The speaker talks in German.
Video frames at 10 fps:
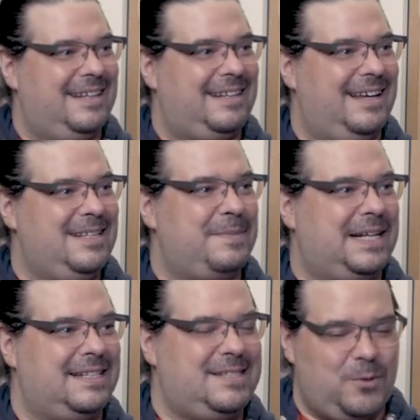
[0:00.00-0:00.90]
Da ist man
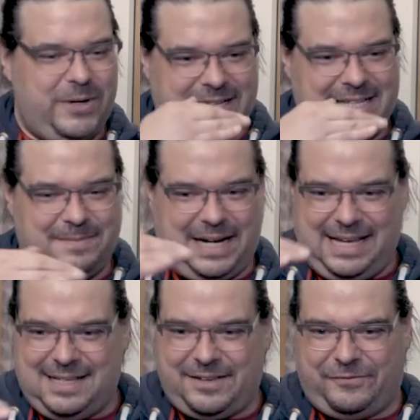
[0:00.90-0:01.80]
dann so in diesem
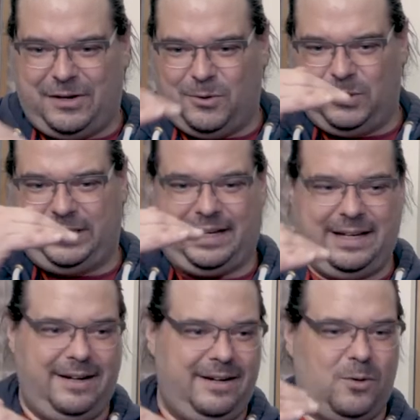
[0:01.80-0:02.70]
Leseflow
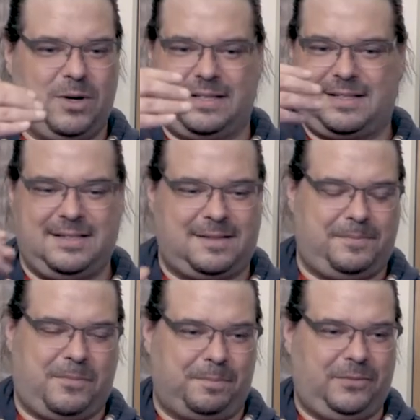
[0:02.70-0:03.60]
drin oder es
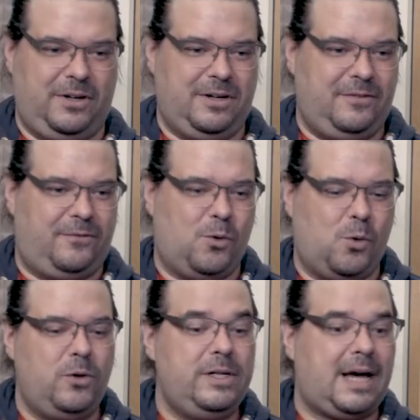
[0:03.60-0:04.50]
ist, poppt irgendwo
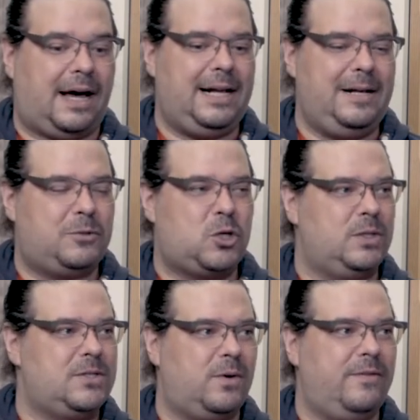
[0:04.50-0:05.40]
unterhalb
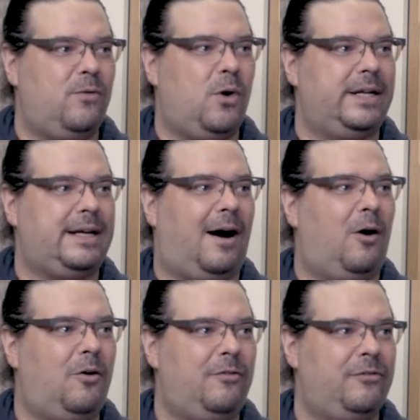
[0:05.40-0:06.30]
schon so ein Wort
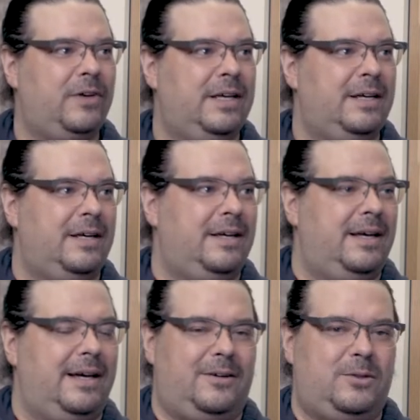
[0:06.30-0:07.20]
auf
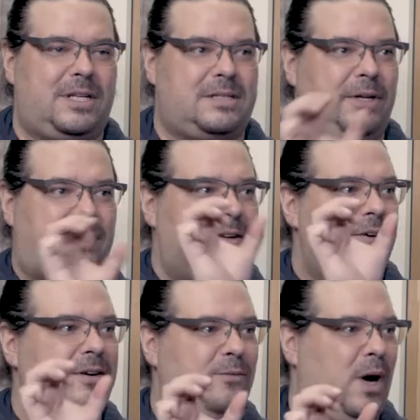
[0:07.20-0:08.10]
und das wird dann
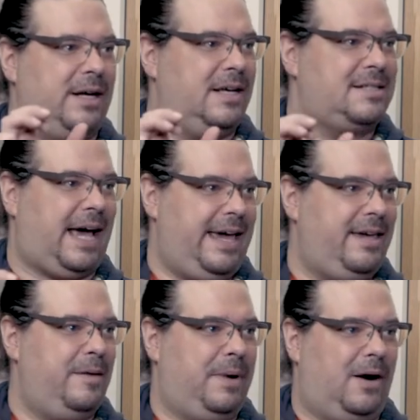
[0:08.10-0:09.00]
irgendwo anders
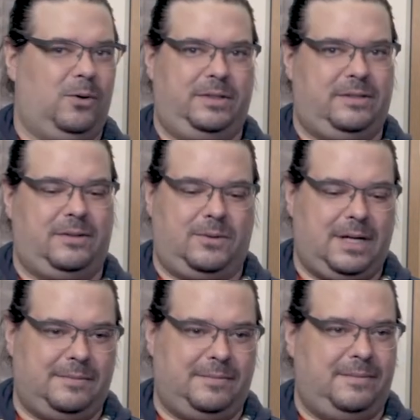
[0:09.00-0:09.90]
reingebaut
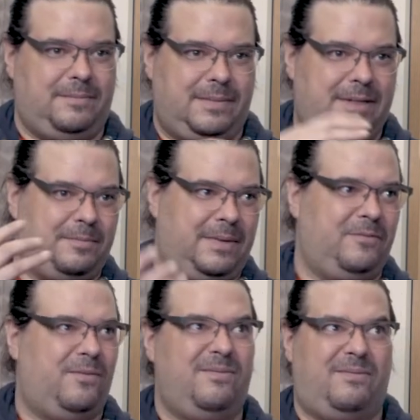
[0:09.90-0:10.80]
oder man
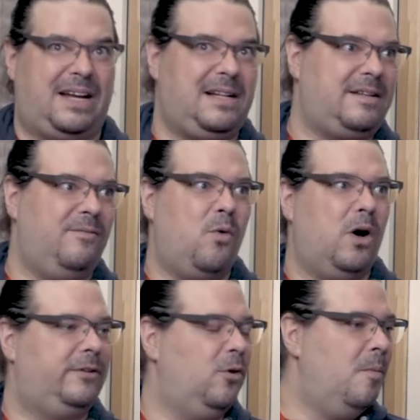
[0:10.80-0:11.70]
wandelt ein
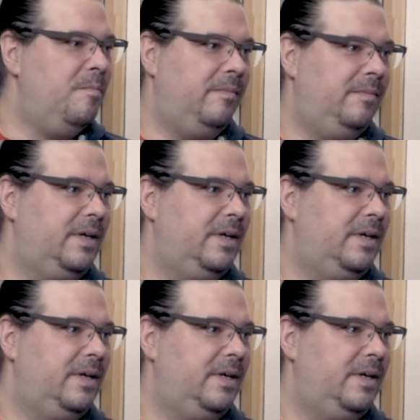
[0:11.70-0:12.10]
Wort um